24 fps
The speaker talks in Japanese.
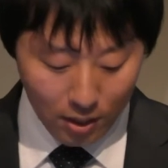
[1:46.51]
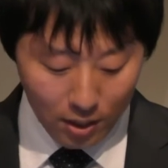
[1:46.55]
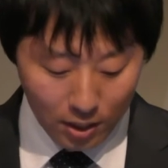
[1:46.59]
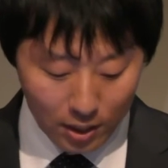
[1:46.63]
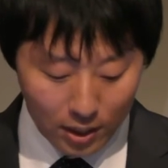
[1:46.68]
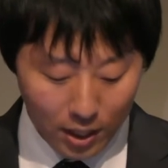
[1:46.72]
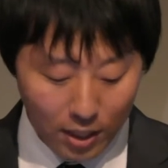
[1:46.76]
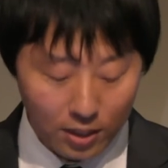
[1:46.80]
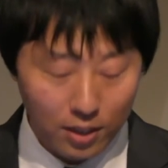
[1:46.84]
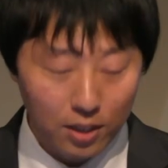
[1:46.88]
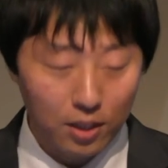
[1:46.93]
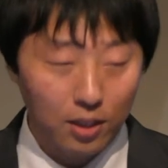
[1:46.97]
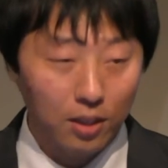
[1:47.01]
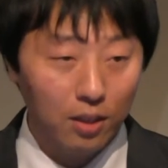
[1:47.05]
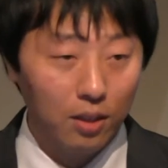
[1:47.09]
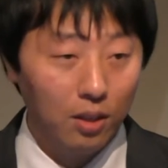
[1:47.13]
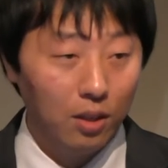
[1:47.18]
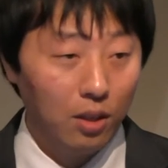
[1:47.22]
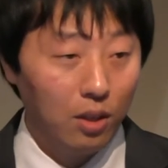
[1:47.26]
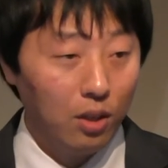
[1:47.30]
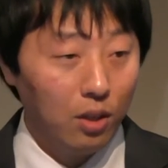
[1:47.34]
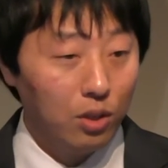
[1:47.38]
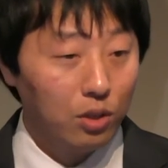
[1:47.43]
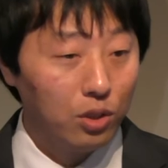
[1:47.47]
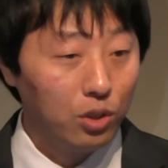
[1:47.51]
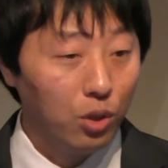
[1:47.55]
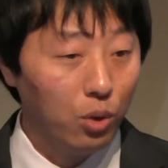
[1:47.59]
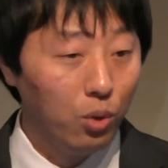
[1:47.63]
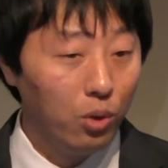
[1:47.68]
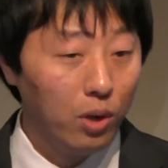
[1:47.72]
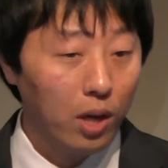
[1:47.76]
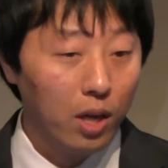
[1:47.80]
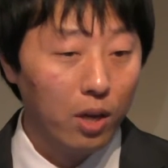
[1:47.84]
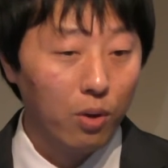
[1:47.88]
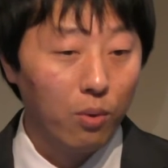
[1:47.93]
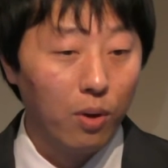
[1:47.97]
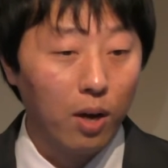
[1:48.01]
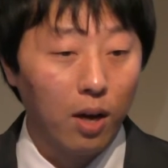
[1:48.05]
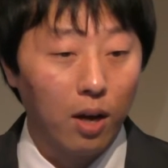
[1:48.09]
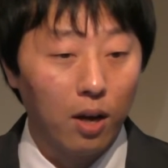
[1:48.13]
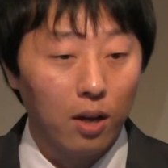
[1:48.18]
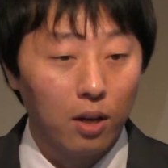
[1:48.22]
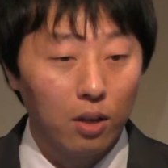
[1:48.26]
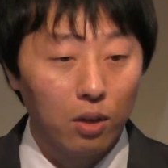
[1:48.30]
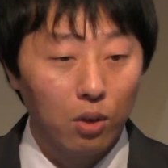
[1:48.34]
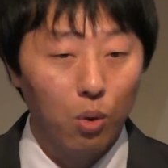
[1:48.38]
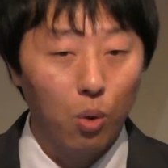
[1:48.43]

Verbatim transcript: しかし将来は